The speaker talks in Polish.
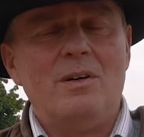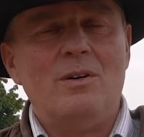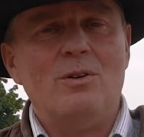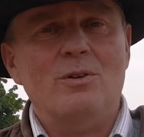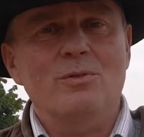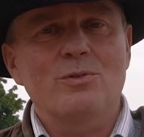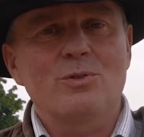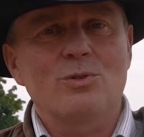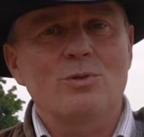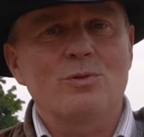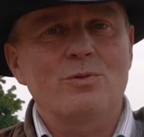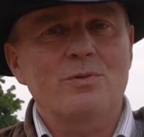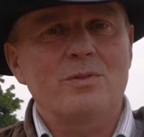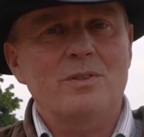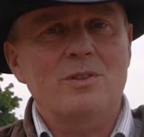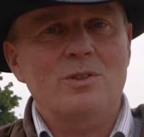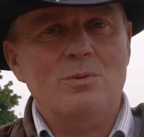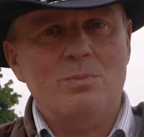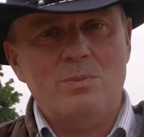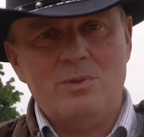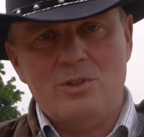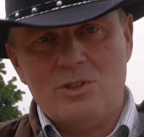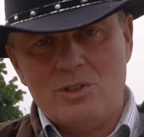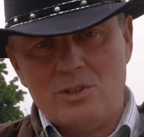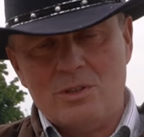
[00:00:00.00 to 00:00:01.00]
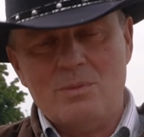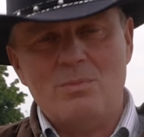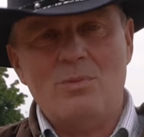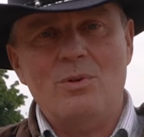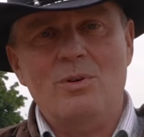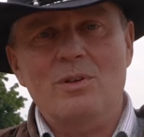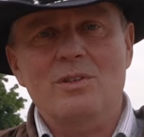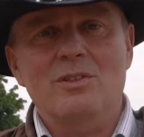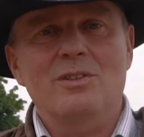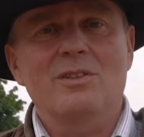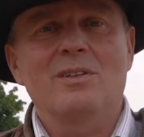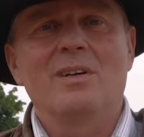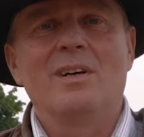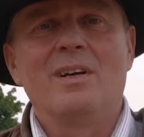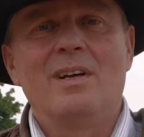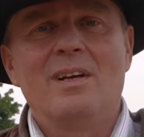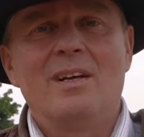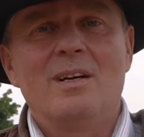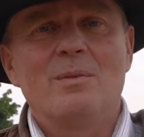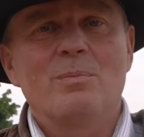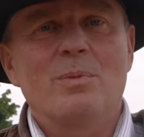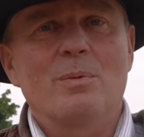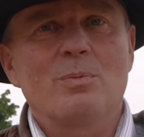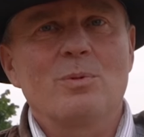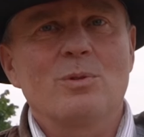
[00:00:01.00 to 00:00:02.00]
fachowców i żebyście mogli
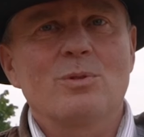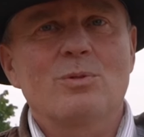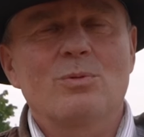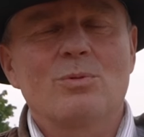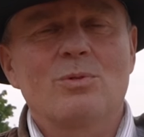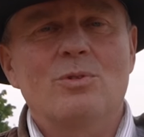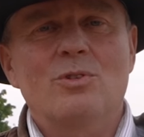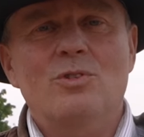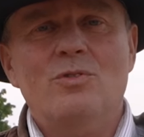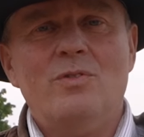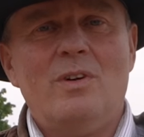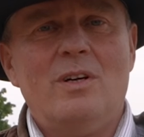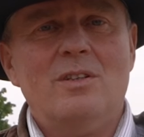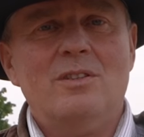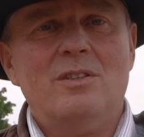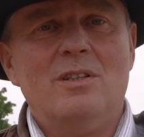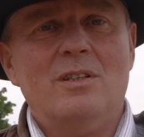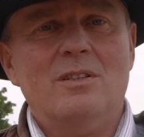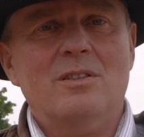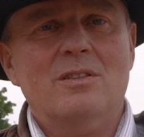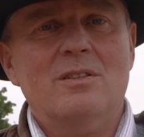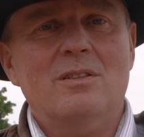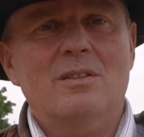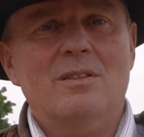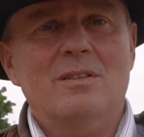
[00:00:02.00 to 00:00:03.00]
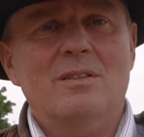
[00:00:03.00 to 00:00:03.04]
po prostu doświadczać